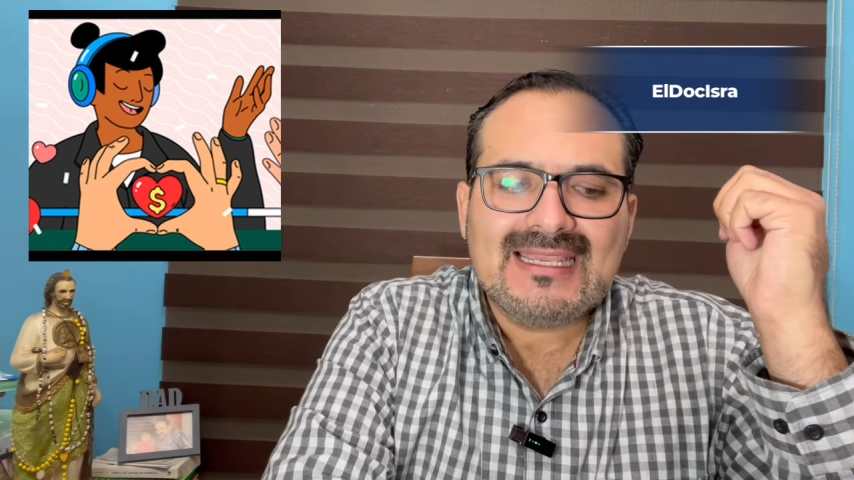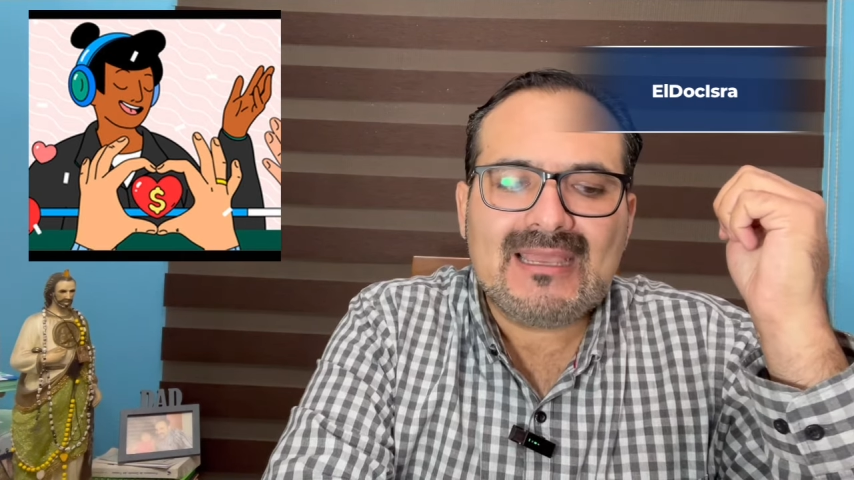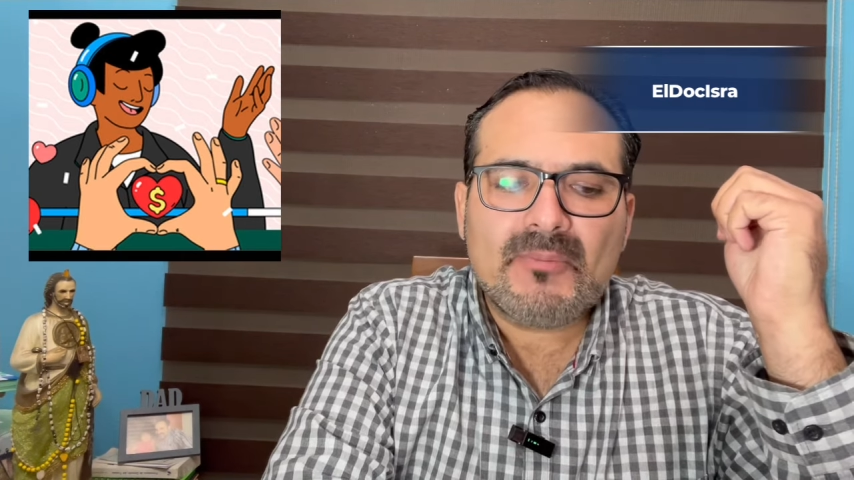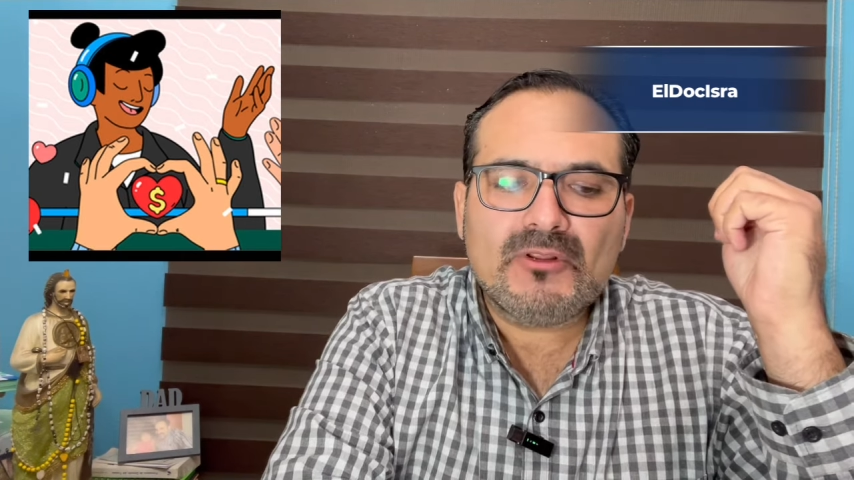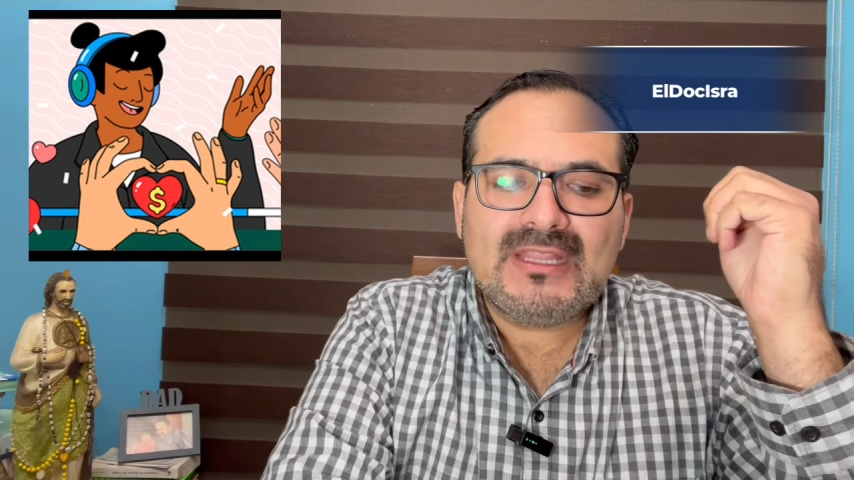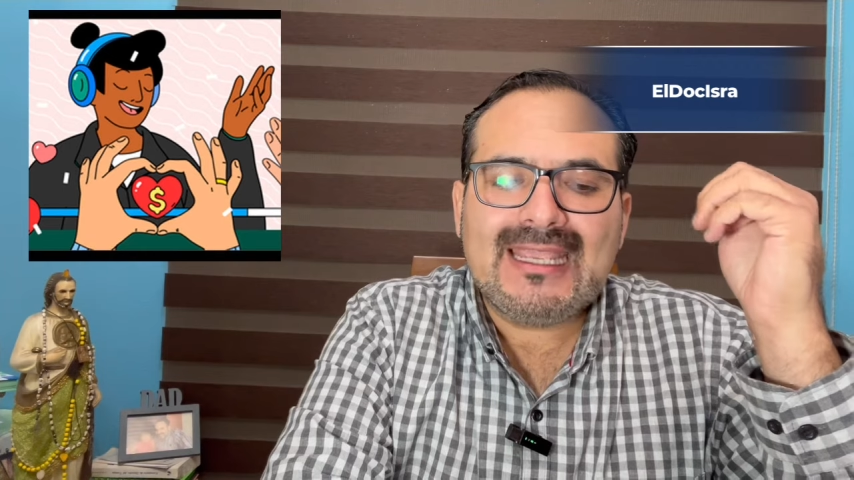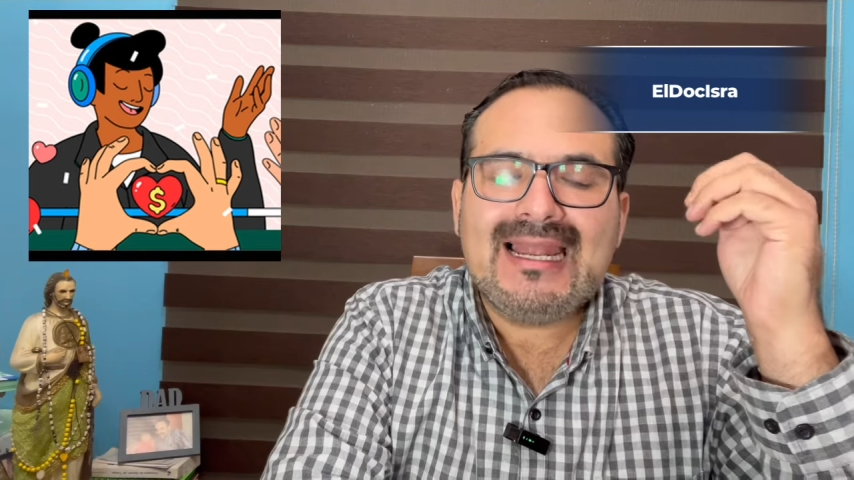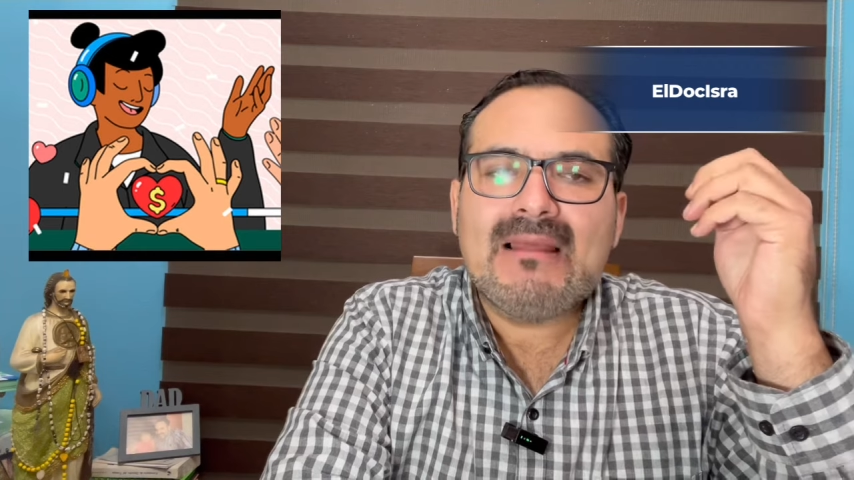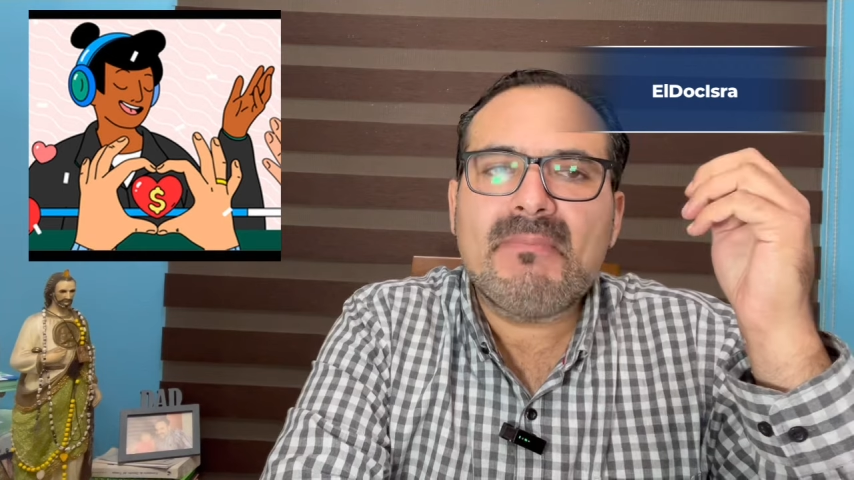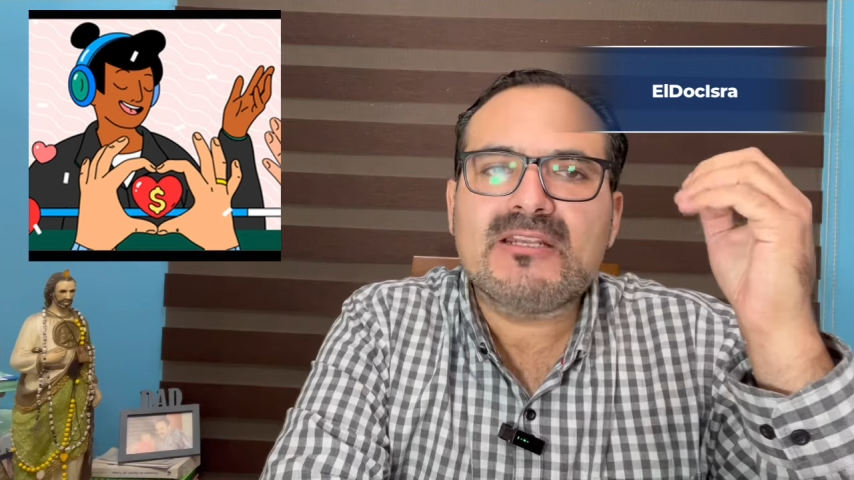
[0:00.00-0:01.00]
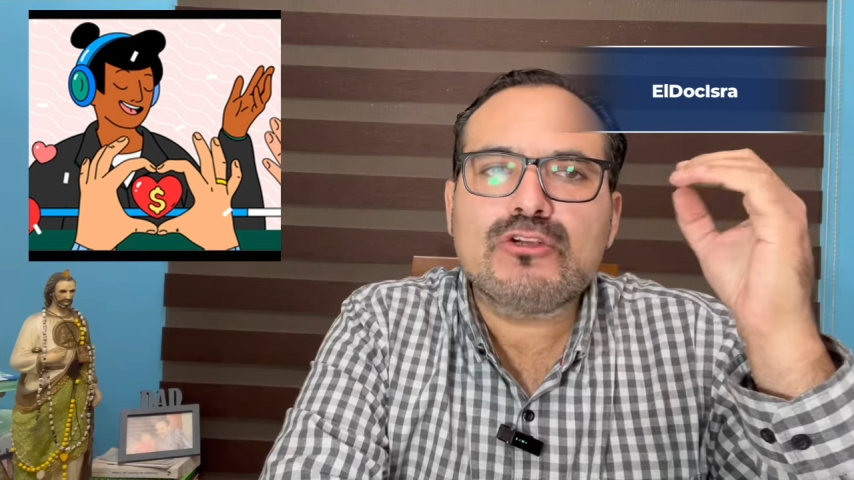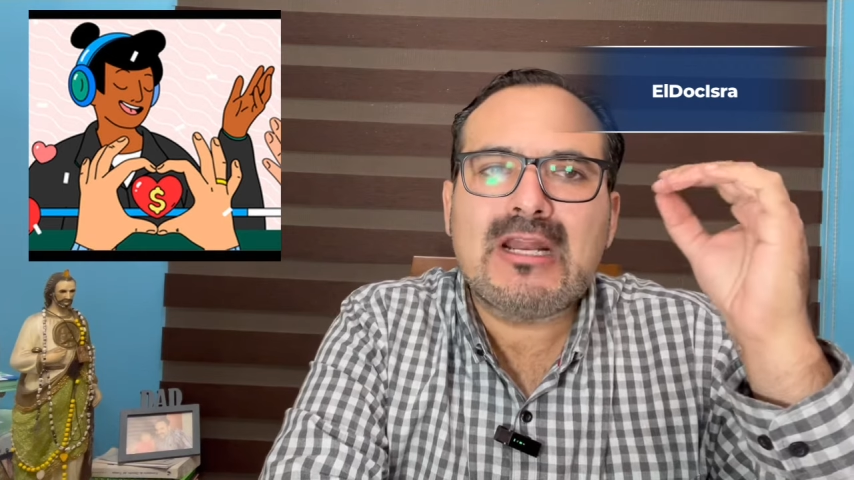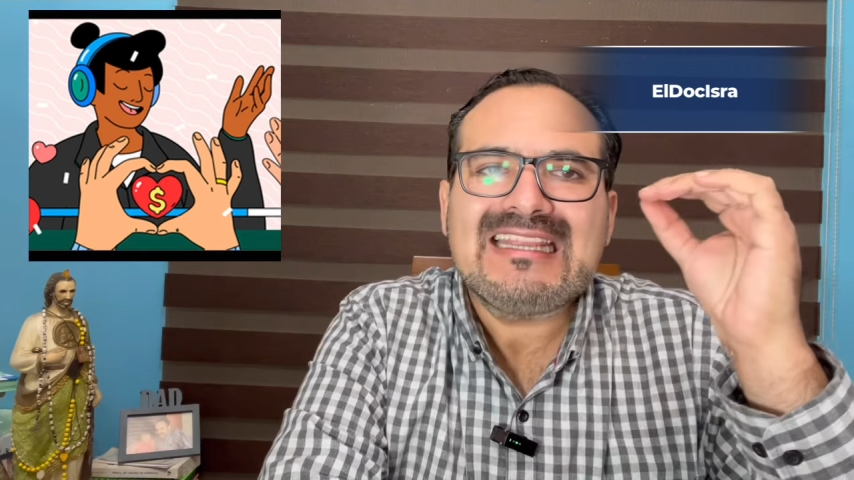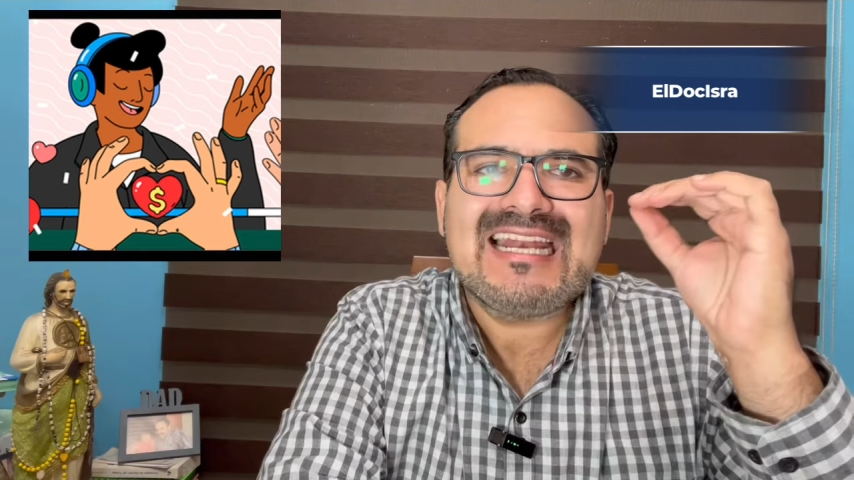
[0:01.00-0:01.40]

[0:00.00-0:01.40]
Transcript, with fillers: que protege a la persona